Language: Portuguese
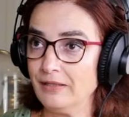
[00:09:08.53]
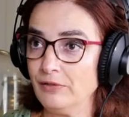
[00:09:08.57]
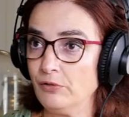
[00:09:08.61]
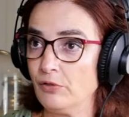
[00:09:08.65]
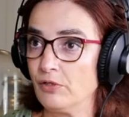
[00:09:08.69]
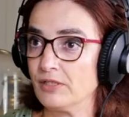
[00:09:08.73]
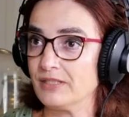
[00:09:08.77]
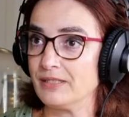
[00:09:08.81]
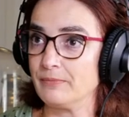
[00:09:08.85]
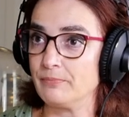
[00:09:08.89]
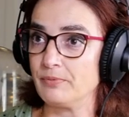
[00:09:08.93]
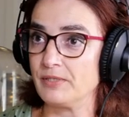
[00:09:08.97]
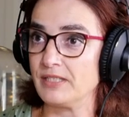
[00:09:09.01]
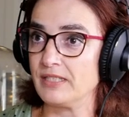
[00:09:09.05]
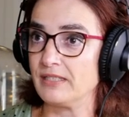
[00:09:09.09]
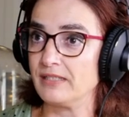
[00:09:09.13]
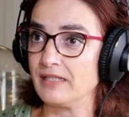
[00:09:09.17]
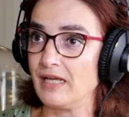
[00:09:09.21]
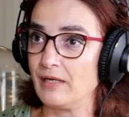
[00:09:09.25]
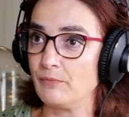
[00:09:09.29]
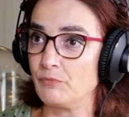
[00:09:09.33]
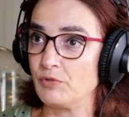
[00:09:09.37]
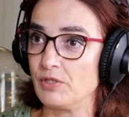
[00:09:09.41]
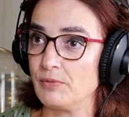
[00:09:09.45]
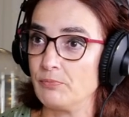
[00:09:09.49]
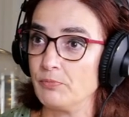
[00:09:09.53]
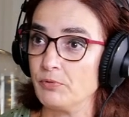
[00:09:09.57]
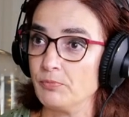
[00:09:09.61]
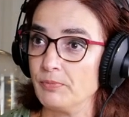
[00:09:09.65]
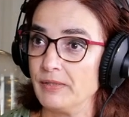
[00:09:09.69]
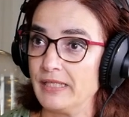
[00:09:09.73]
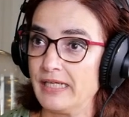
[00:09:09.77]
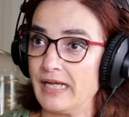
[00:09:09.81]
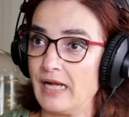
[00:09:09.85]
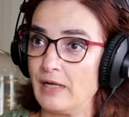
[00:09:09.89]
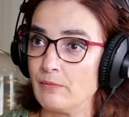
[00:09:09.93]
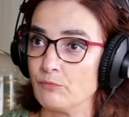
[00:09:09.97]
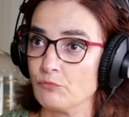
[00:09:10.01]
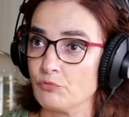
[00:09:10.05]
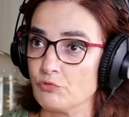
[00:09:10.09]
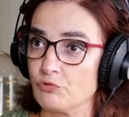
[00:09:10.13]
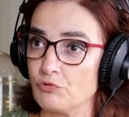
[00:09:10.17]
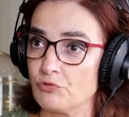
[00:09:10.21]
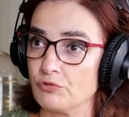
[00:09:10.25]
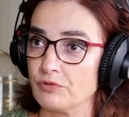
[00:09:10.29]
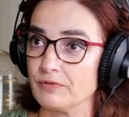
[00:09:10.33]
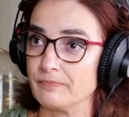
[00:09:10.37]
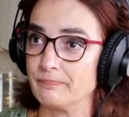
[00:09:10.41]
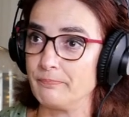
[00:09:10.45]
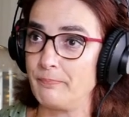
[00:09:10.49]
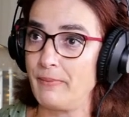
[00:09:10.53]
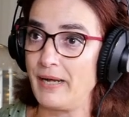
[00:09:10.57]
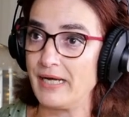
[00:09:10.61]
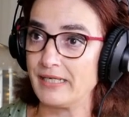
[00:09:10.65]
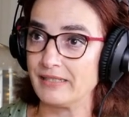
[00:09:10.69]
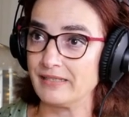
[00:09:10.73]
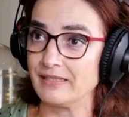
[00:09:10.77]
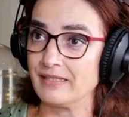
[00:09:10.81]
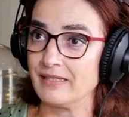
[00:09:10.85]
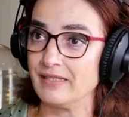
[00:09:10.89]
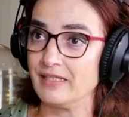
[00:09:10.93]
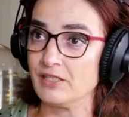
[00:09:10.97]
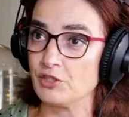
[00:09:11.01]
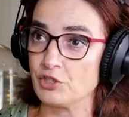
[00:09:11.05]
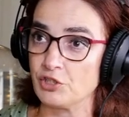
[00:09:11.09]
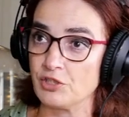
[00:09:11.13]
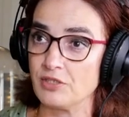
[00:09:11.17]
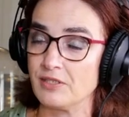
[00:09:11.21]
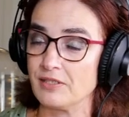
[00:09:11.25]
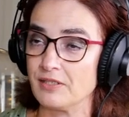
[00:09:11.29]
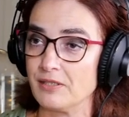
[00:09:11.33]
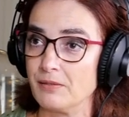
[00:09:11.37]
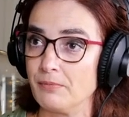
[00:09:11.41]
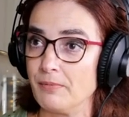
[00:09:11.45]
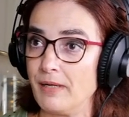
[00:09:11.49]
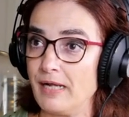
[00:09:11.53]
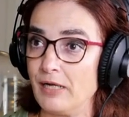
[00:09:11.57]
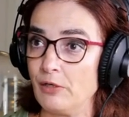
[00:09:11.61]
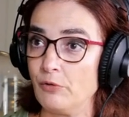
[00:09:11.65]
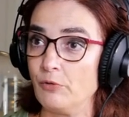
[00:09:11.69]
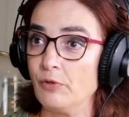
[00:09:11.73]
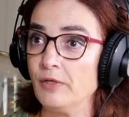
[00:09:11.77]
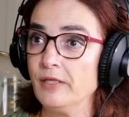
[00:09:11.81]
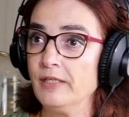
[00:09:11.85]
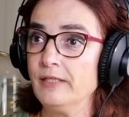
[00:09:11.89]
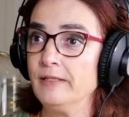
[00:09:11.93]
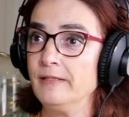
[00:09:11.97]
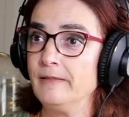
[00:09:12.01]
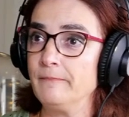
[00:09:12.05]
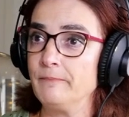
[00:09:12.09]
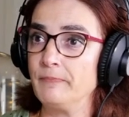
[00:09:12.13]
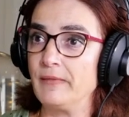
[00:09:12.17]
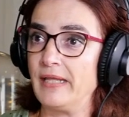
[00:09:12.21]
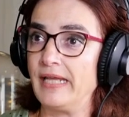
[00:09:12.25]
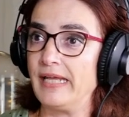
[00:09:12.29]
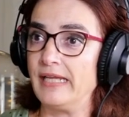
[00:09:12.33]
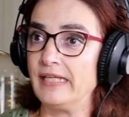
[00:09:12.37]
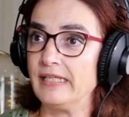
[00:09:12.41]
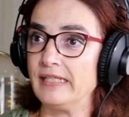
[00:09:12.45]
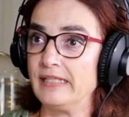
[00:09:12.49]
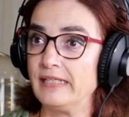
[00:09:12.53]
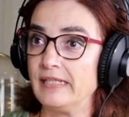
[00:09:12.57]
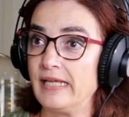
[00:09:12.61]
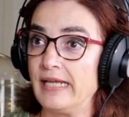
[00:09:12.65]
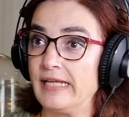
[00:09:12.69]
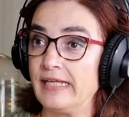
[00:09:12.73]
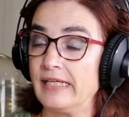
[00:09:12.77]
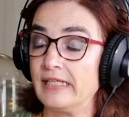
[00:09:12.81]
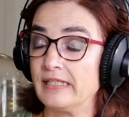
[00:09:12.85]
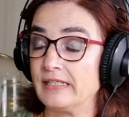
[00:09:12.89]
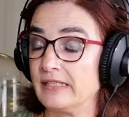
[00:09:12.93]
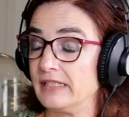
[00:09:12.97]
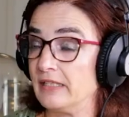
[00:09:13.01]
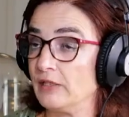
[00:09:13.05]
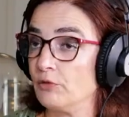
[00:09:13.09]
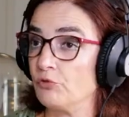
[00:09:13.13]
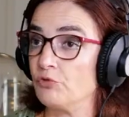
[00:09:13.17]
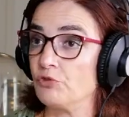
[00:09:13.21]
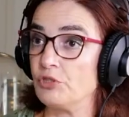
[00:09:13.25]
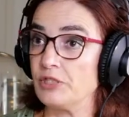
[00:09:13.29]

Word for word: nós apresentámos e publicámos parte deste trabalho em, em, artigos